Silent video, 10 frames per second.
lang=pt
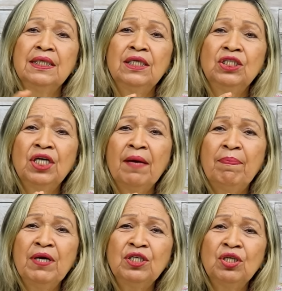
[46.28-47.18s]
e de
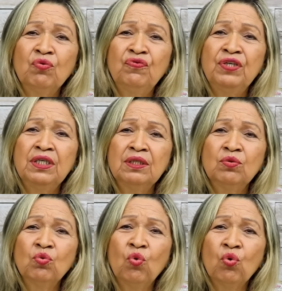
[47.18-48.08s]
repente eu vi
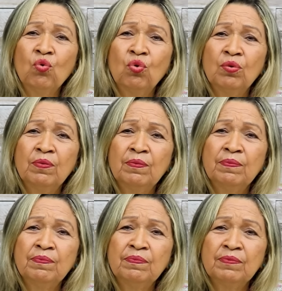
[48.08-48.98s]
no Google,
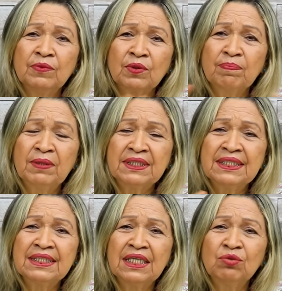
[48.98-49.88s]

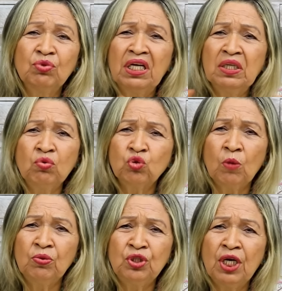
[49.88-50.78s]
pesquisando, né, não
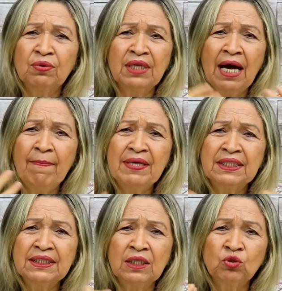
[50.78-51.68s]
sobre o dinheiro, estava
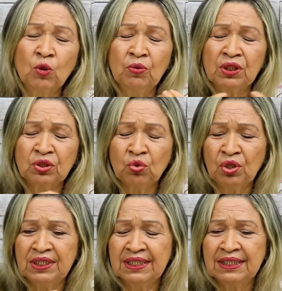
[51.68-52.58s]
pesquisando sobre outras
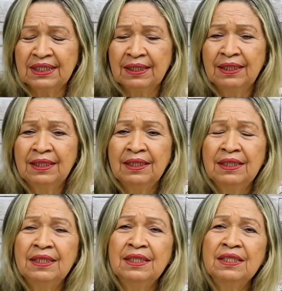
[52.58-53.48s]
coisas,
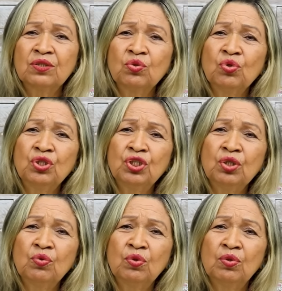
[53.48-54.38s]
e
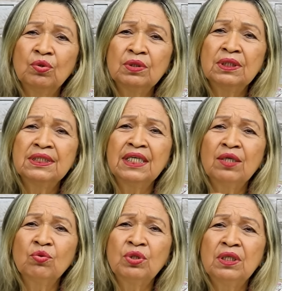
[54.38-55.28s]
surgiu
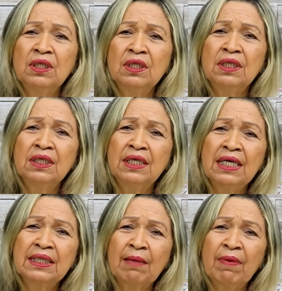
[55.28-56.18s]
dizendo que
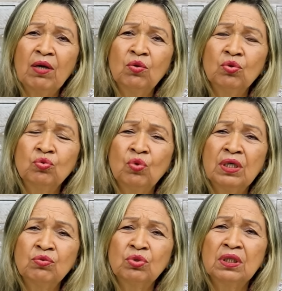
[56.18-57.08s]
quem trabalhou do
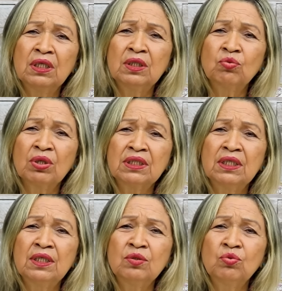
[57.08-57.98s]
ano tanto a
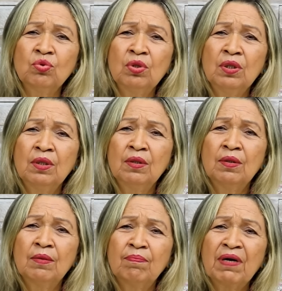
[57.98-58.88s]
tanto
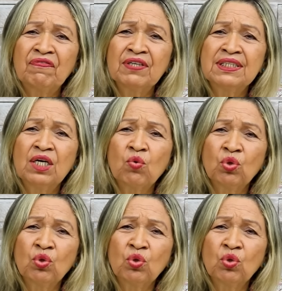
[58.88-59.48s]
para fazer